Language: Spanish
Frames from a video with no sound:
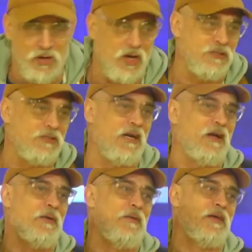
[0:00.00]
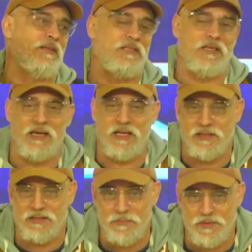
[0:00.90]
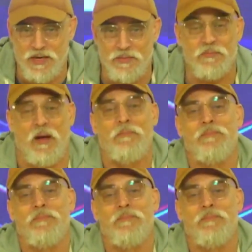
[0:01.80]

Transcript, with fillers: otra vez va a decir que nadie está mirando,